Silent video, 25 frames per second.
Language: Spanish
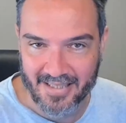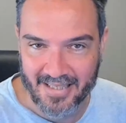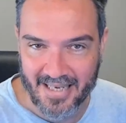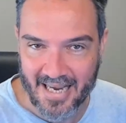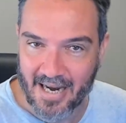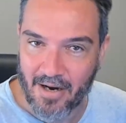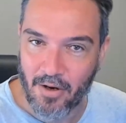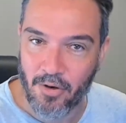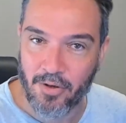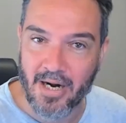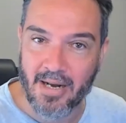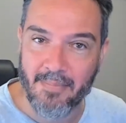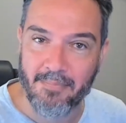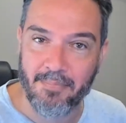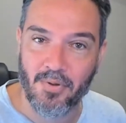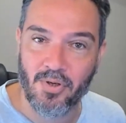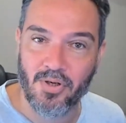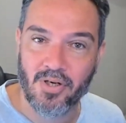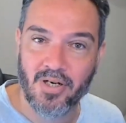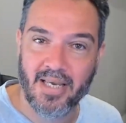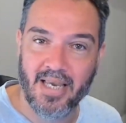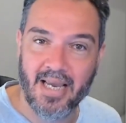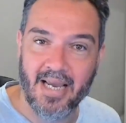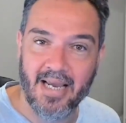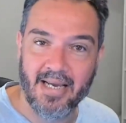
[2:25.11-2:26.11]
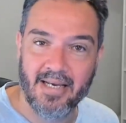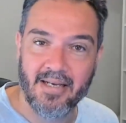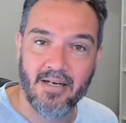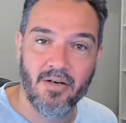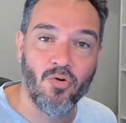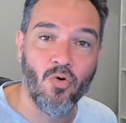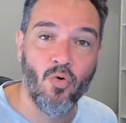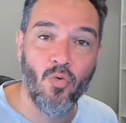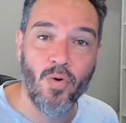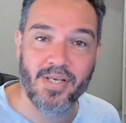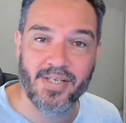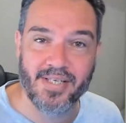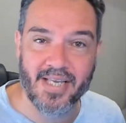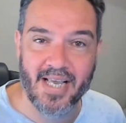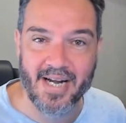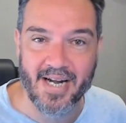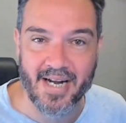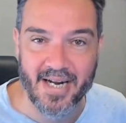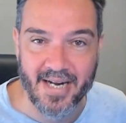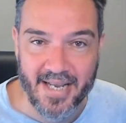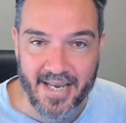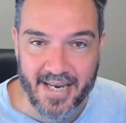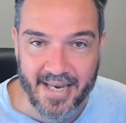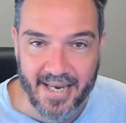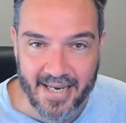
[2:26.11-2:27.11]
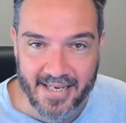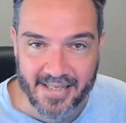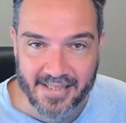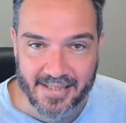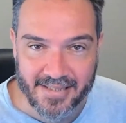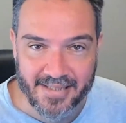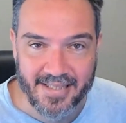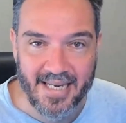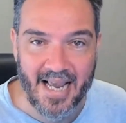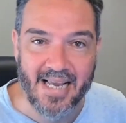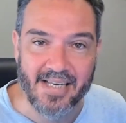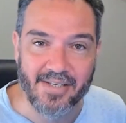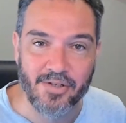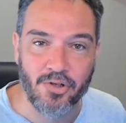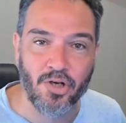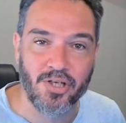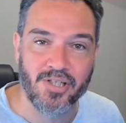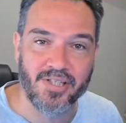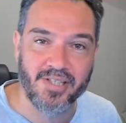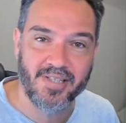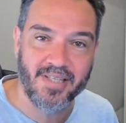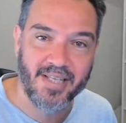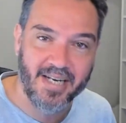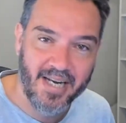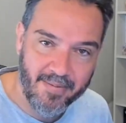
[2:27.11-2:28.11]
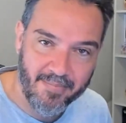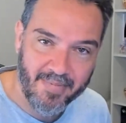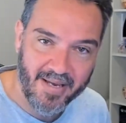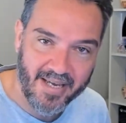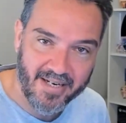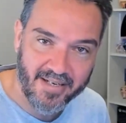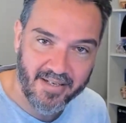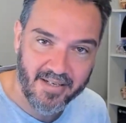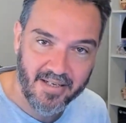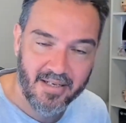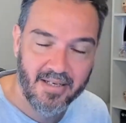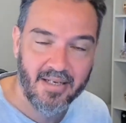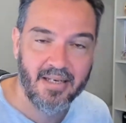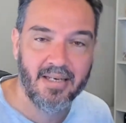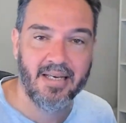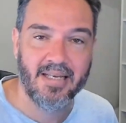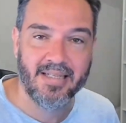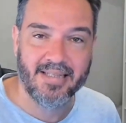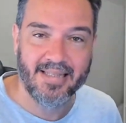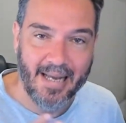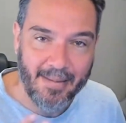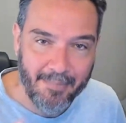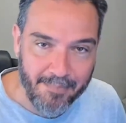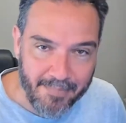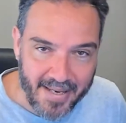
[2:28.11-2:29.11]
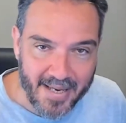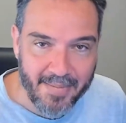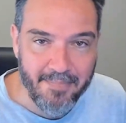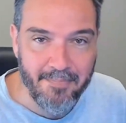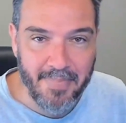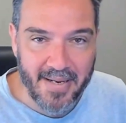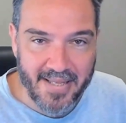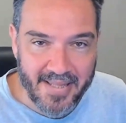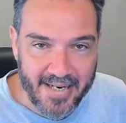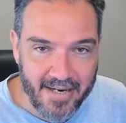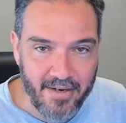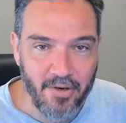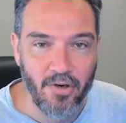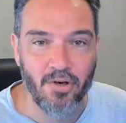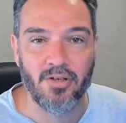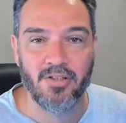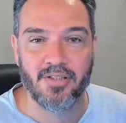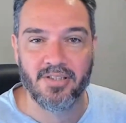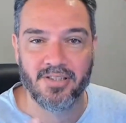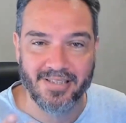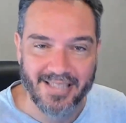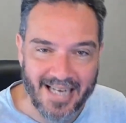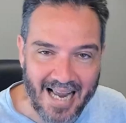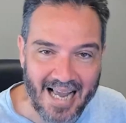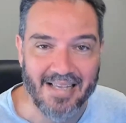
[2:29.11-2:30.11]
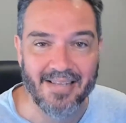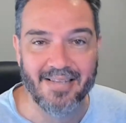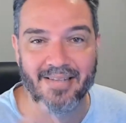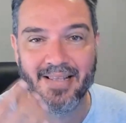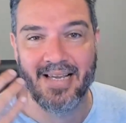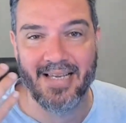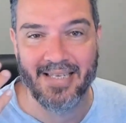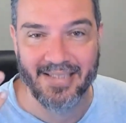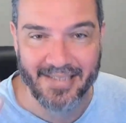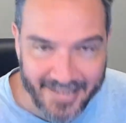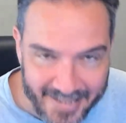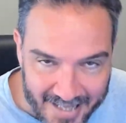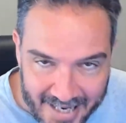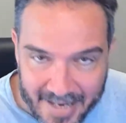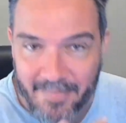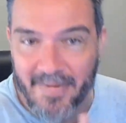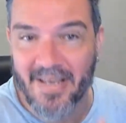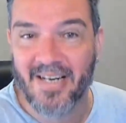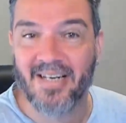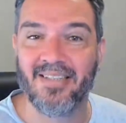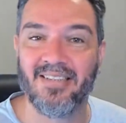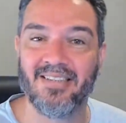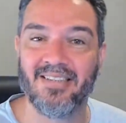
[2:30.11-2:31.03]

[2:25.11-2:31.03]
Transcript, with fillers: Que ahora porque Luis Enrique se ha hecho streamer, también Pedrerol se hace streamer.